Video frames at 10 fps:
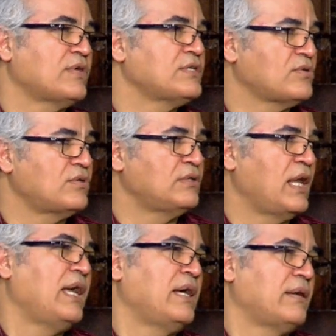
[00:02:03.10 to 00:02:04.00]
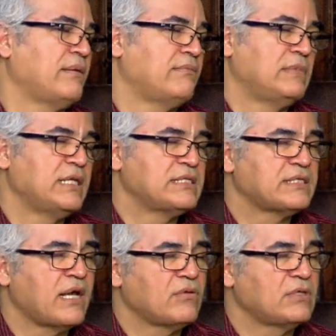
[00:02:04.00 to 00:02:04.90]
que son eh,
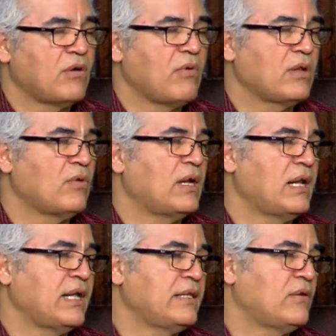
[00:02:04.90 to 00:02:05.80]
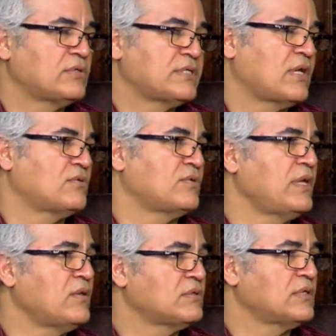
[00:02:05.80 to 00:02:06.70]
necesarios de acuerdo a la ley de los Estados
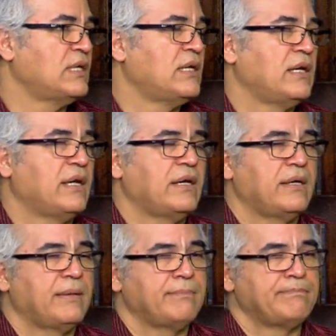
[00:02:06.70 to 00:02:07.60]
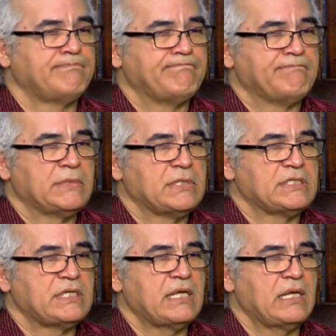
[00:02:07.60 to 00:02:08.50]
Unidos. Em,
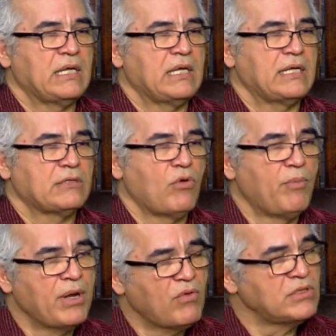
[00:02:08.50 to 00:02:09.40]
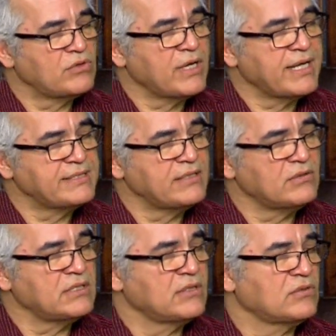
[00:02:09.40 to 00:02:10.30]
si cumplen con esos
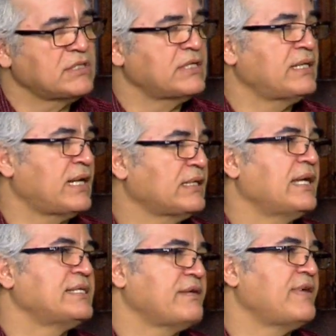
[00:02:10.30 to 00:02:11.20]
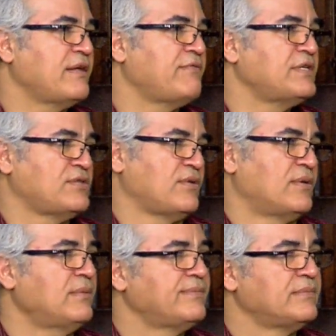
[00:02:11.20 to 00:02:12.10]
requisitos, entonces tendrán ese beneficio,